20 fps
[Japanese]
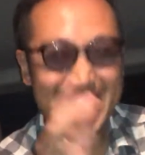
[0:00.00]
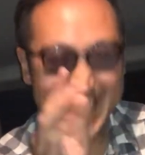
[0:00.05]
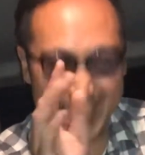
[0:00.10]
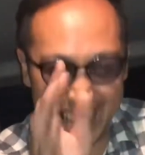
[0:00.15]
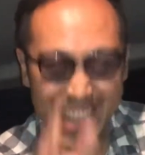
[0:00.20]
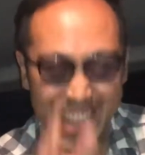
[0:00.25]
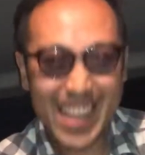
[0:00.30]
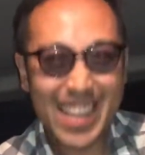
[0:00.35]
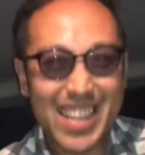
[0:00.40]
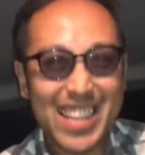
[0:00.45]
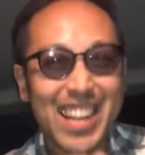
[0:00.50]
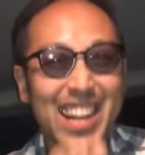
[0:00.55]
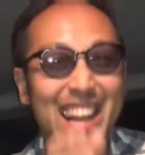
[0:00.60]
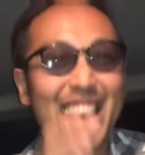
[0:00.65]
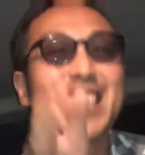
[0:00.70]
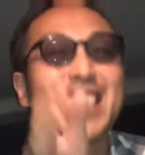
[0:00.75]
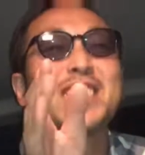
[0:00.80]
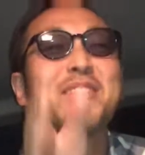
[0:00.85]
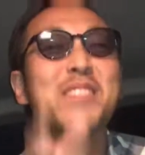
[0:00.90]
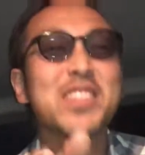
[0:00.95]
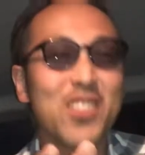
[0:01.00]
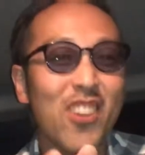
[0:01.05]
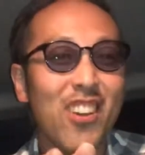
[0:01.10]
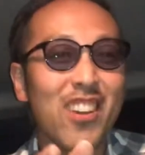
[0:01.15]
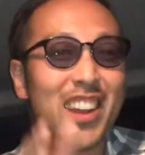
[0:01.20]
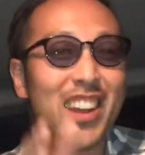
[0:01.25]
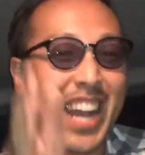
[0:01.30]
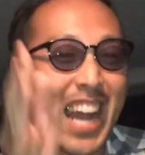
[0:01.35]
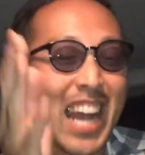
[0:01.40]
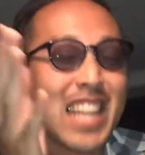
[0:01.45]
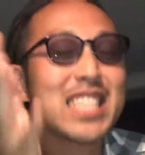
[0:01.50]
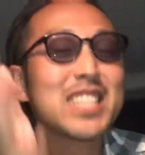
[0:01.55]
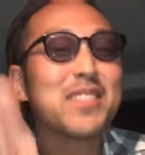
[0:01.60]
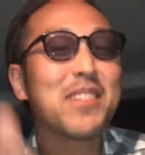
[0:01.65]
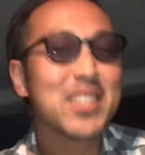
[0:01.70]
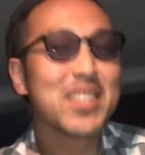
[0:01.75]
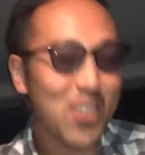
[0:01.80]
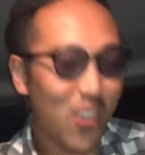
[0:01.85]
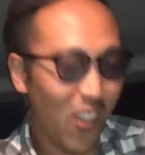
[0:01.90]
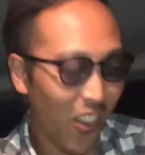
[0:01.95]
ね、感じましょう。感じ
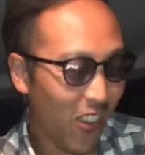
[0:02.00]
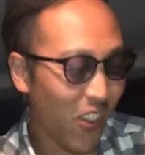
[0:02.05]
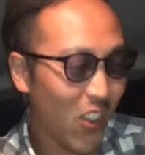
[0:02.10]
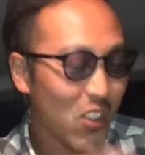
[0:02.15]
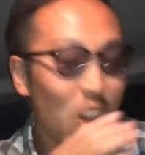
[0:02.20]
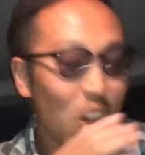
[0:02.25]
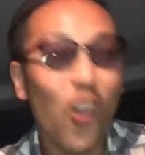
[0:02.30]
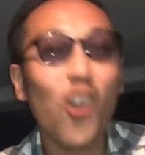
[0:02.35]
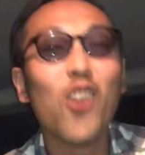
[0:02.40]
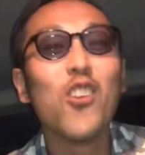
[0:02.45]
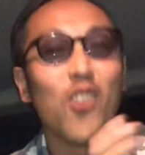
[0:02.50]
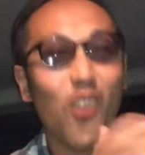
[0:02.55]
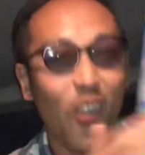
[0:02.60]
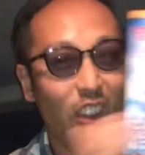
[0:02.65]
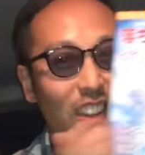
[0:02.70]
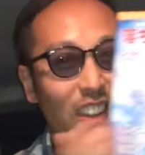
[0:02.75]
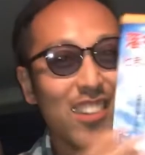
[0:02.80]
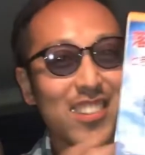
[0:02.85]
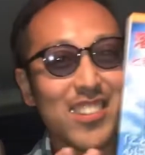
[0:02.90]
ましょう。この本を。